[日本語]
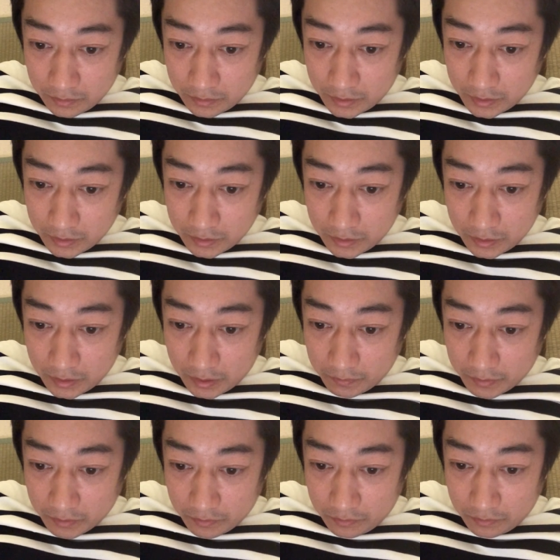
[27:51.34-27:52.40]
電子
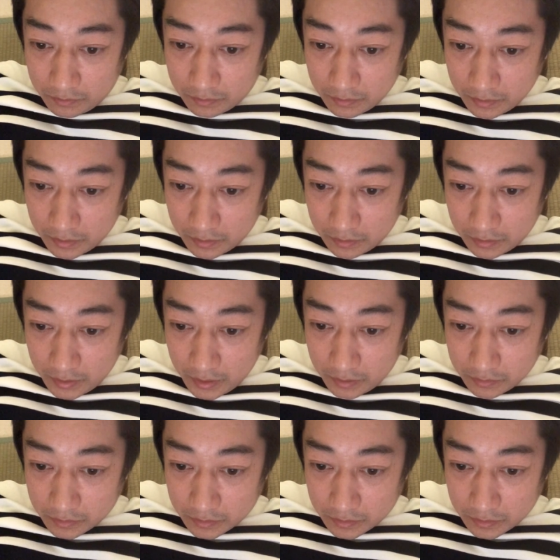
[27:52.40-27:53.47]
タバコ
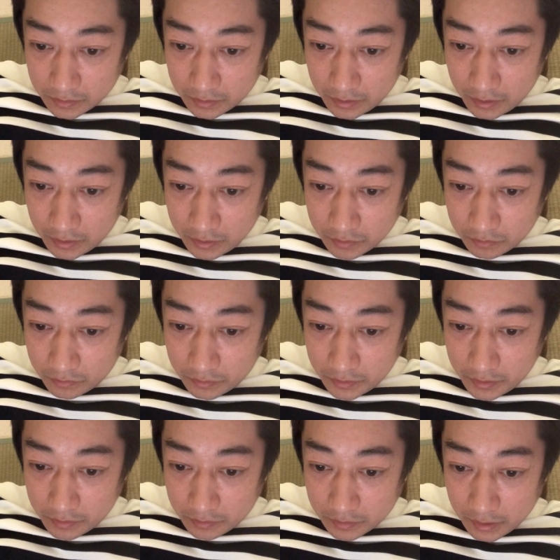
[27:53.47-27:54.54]

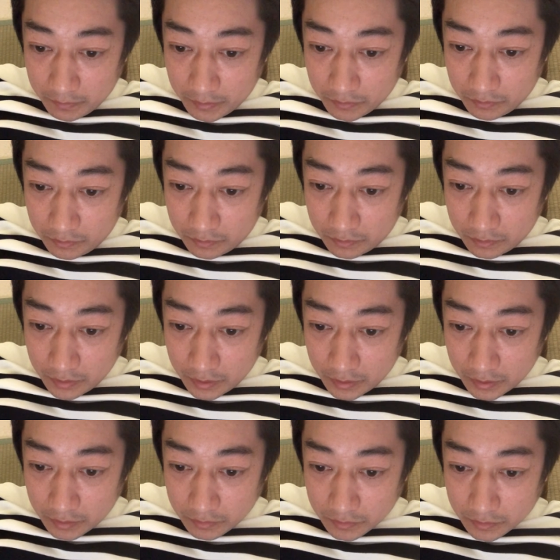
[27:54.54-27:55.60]

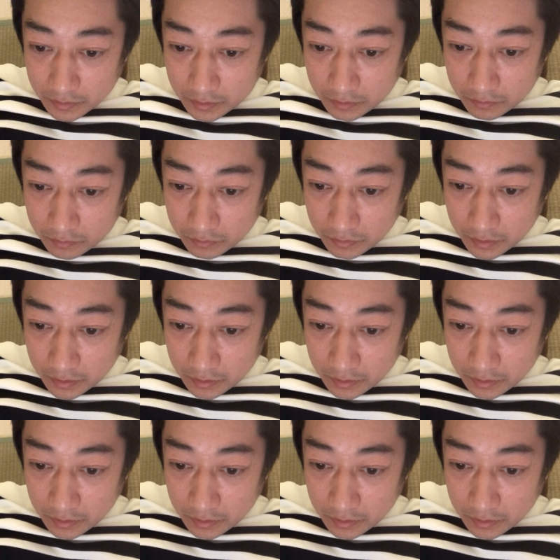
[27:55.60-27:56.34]
ヘルスエレクトロニックタバコヘルスっていうことで